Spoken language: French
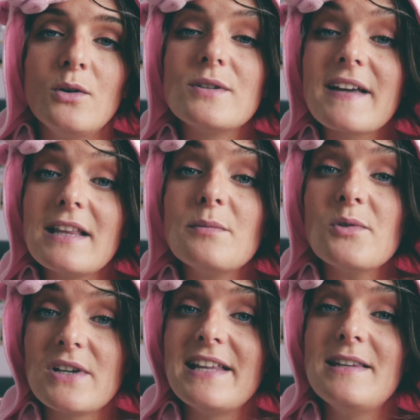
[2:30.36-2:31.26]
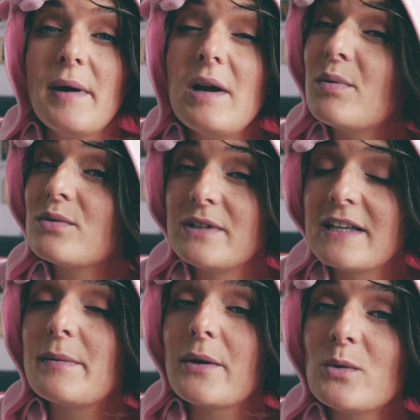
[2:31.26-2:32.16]
Le traitement de l'animal pendant
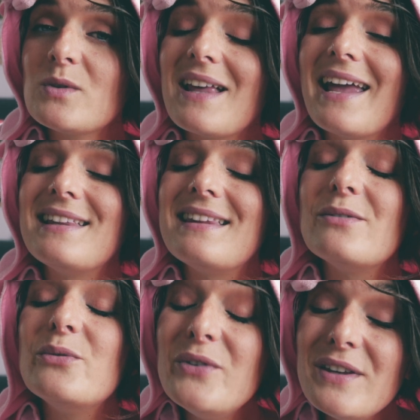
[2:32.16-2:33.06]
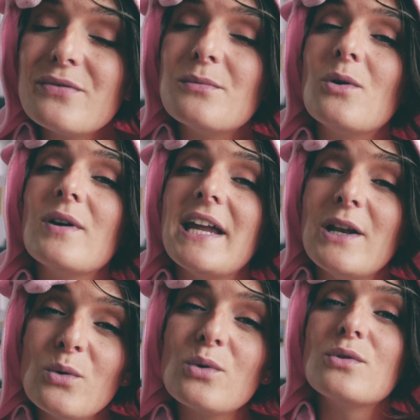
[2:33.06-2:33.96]
l'expérience a été vivement et
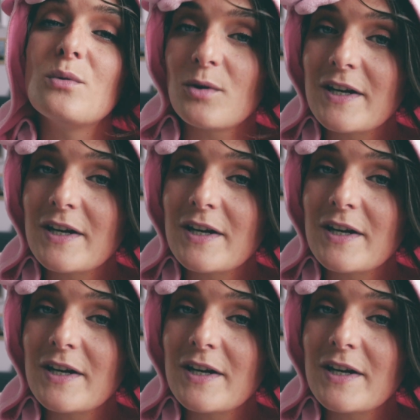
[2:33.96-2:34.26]
lourdement